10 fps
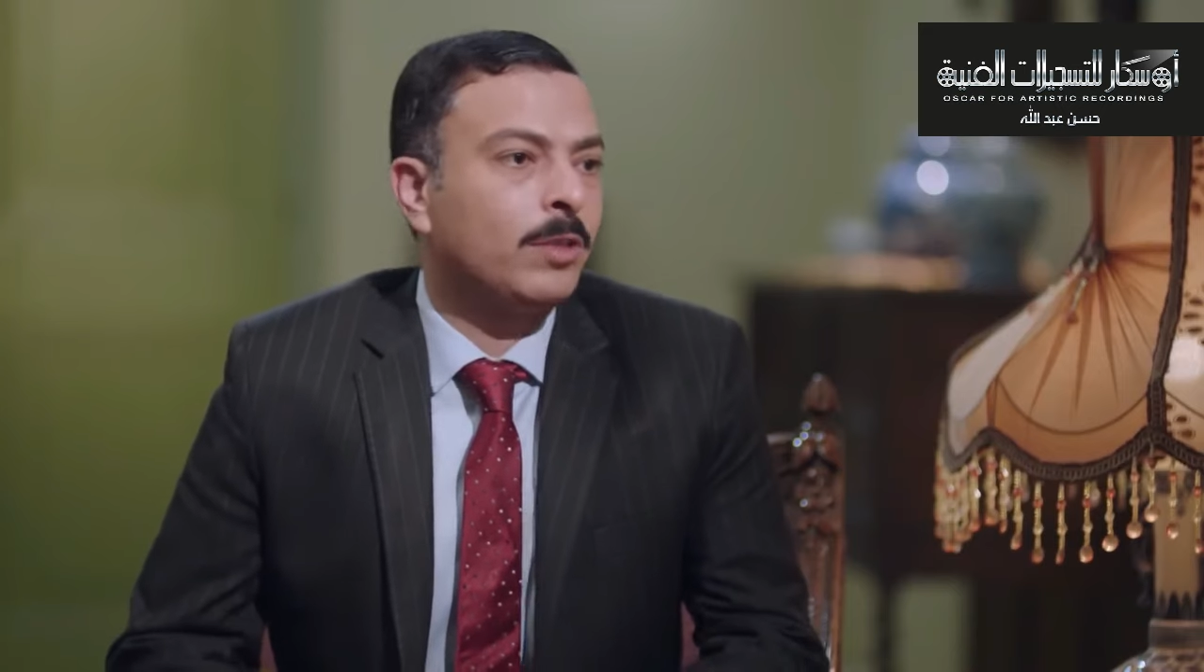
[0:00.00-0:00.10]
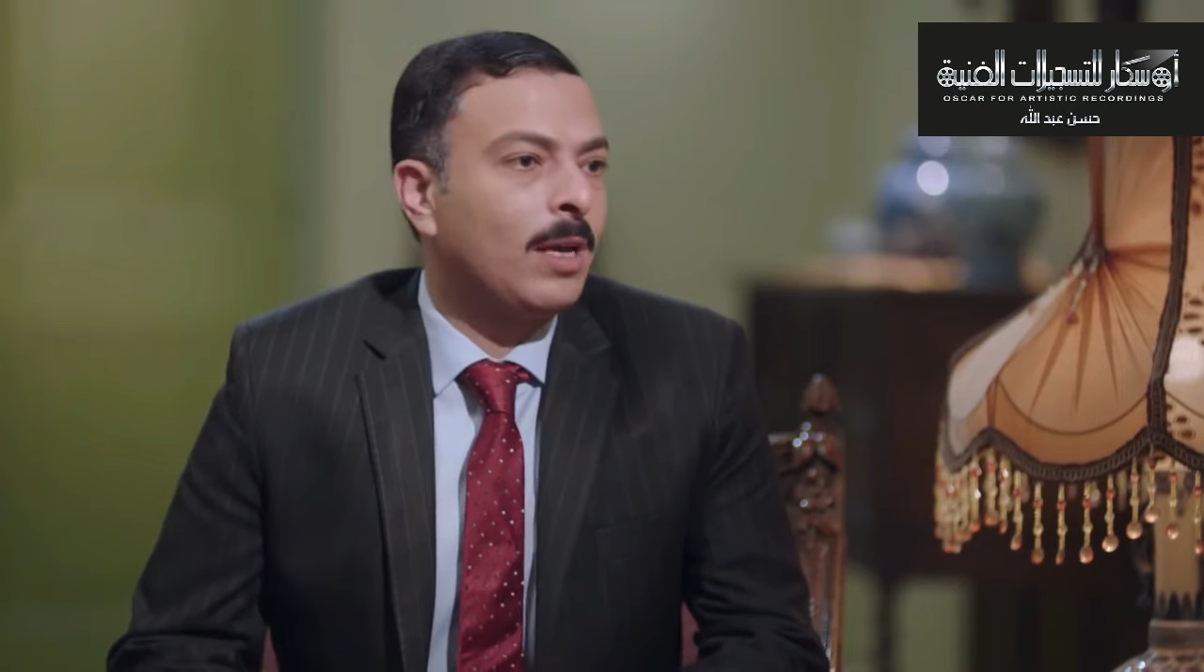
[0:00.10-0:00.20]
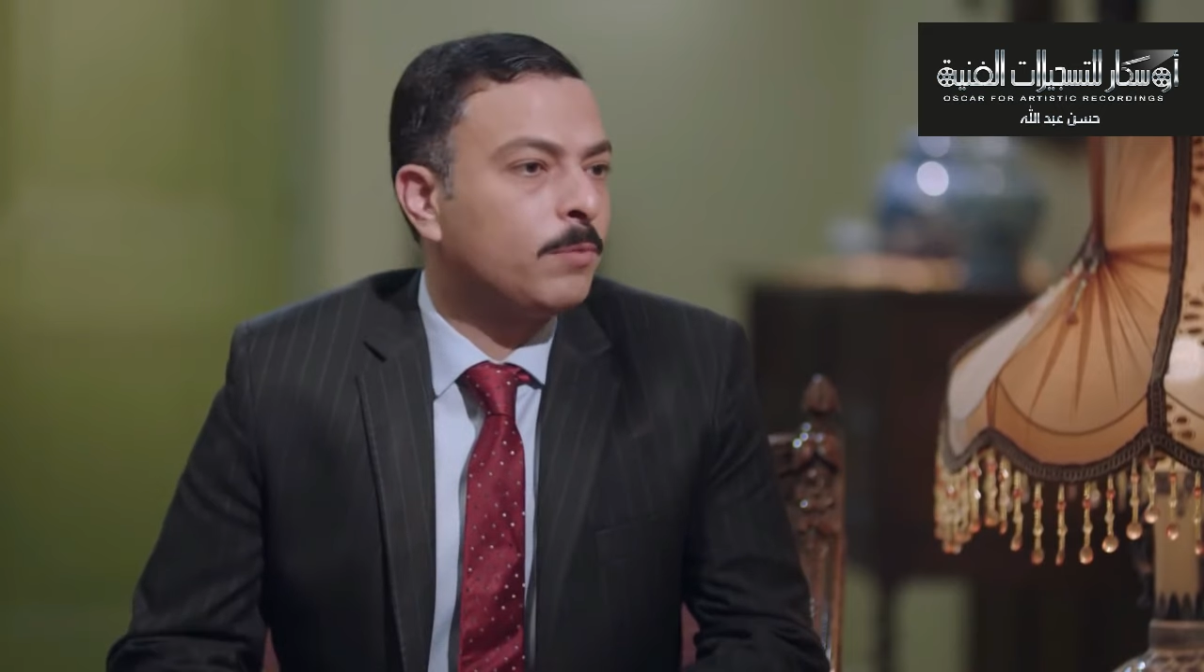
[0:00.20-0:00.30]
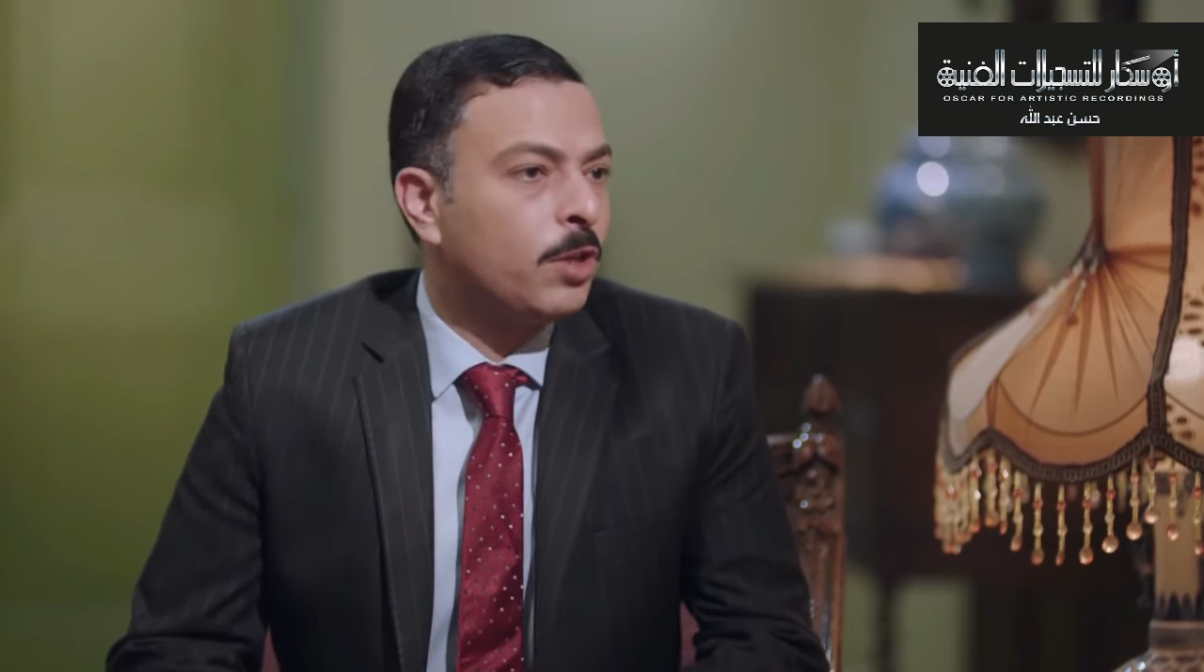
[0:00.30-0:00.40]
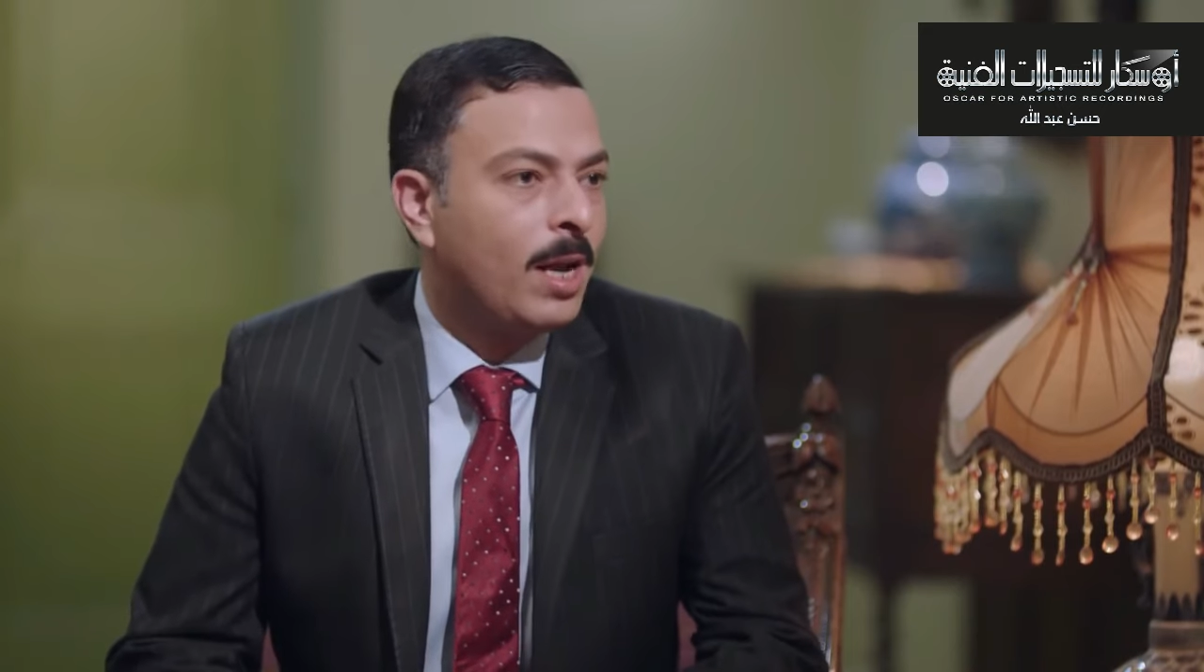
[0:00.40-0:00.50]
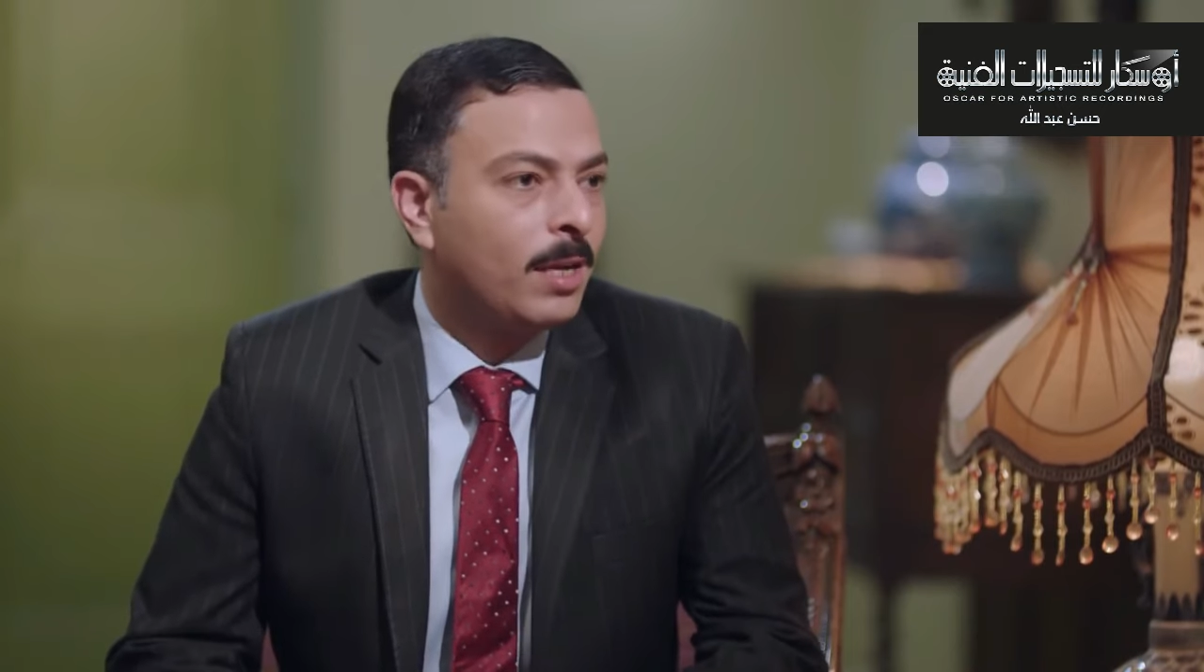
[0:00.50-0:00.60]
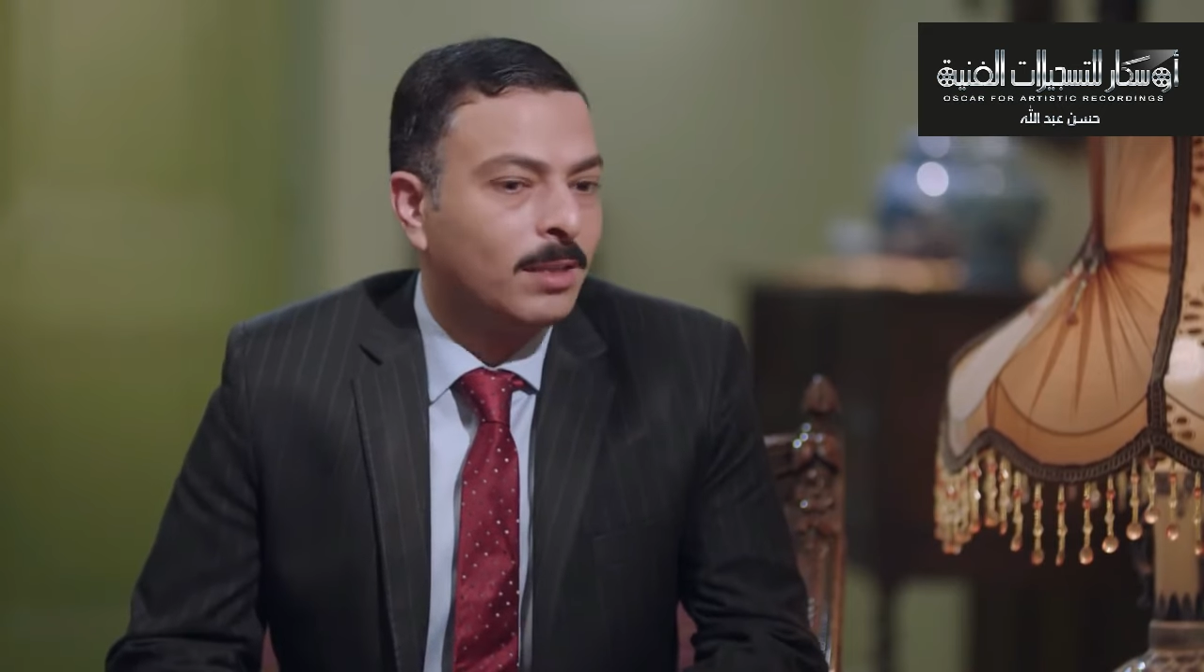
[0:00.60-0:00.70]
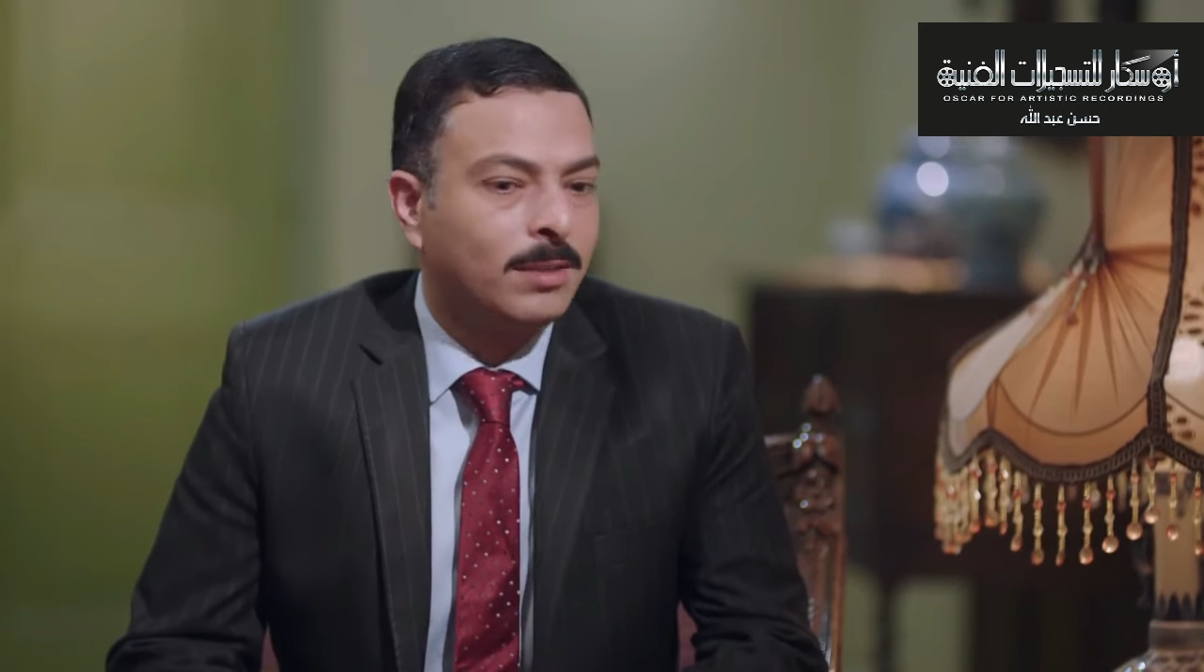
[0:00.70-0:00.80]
اتهام جنائي